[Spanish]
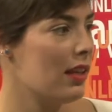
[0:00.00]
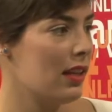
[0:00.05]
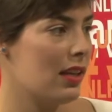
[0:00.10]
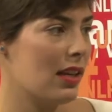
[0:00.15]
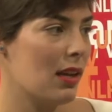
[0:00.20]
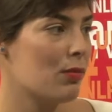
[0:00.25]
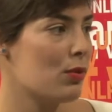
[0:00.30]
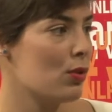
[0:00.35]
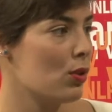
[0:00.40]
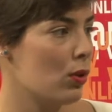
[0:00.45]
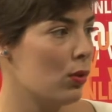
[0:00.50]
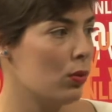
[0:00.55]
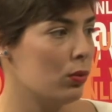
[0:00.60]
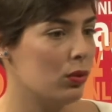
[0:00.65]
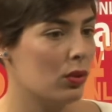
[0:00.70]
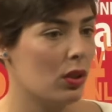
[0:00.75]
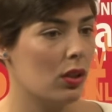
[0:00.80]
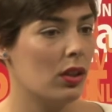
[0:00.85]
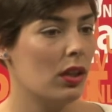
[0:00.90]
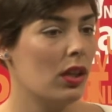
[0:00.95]
en
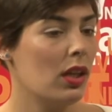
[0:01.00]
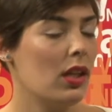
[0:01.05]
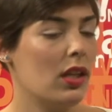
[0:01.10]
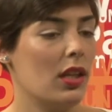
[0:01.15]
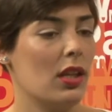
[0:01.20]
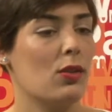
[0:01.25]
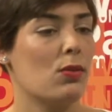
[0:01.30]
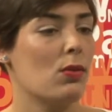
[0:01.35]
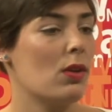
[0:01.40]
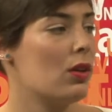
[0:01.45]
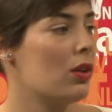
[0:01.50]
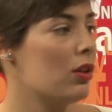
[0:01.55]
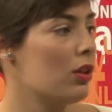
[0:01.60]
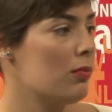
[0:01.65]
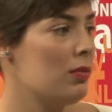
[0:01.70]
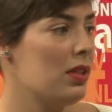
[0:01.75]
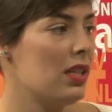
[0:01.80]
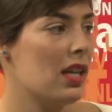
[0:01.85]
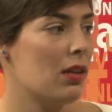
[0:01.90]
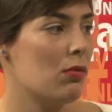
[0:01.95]
absoluto, ni en su
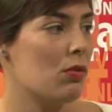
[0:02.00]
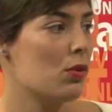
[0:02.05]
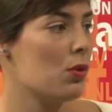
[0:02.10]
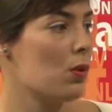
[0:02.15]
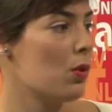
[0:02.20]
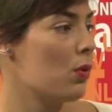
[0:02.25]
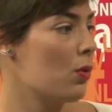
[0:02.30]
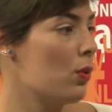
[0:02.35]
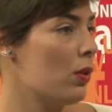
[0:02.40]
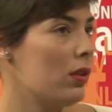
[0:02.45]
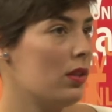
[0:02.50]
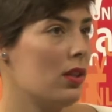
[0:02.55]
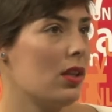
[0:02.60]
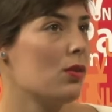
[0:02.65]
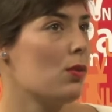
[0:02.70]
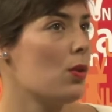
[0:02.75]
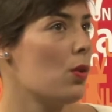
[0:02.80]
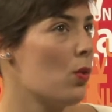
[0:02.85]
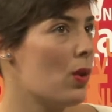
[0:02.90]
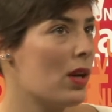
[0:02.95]
economía, ni en su,
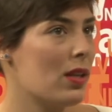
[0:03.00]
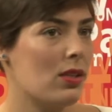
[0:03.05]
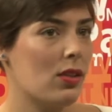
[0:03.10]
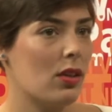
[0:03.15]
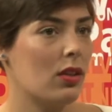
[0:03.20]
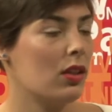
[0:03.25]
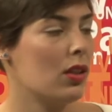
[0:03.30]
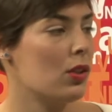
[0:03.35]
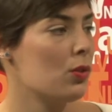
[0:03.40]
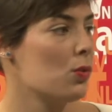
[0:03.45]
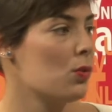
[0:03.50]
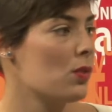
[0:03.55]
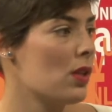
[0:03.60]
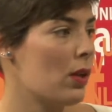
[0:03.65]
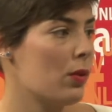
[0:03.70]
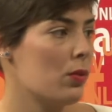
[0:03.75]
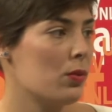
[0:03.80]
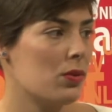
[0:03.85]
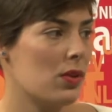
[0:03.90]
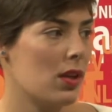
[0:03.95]
educación, ni en su
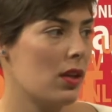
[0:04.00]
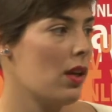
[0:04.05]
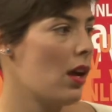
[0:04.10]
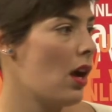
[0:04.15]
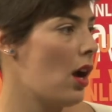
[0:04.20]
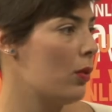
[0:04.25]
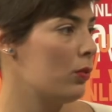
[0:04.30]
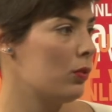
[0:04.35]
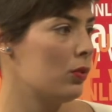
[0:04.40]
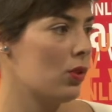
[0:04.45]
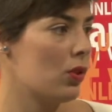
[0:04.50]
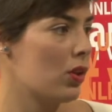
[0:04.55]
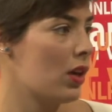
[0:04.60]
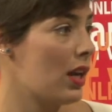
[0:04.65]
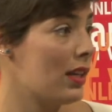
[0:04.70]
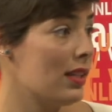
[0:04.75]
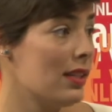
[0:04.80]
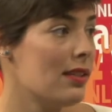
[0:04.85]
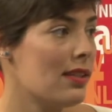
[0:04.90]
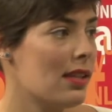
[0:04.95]
salud. Se
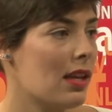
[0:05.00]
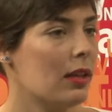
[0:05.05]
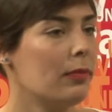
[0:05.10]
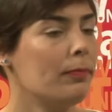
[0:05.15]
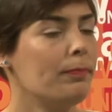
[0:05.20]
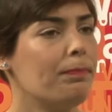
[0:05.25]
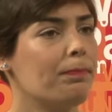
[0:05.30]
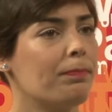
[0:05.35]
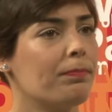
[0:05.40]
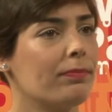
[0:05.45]
autoorganizan.